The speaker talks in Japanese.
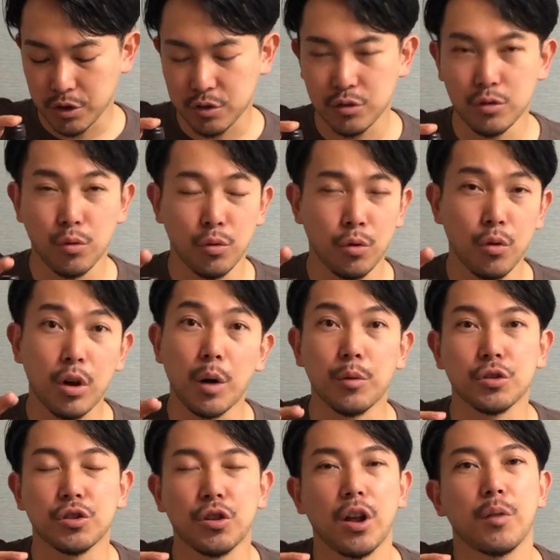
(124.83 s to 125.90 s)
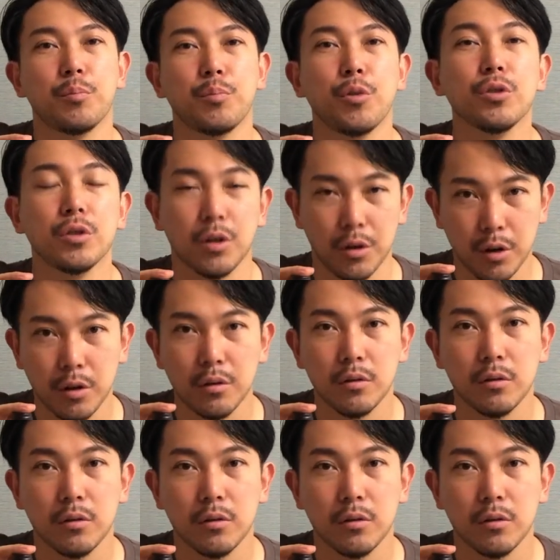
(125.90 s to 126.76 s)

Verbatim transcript: しくろ過もしてないっぽいんだよね。